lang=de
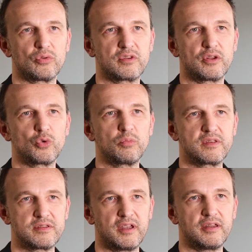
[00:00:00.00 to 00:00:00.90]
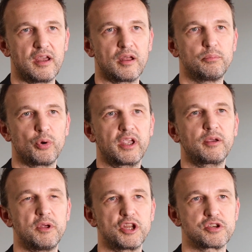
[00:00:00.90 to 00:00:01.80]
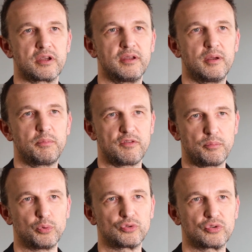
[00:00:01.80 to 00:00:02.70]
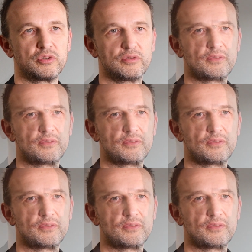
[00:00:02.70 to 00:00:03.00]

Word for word: und seit über zehn Jahren Projektmanager bei Verbund.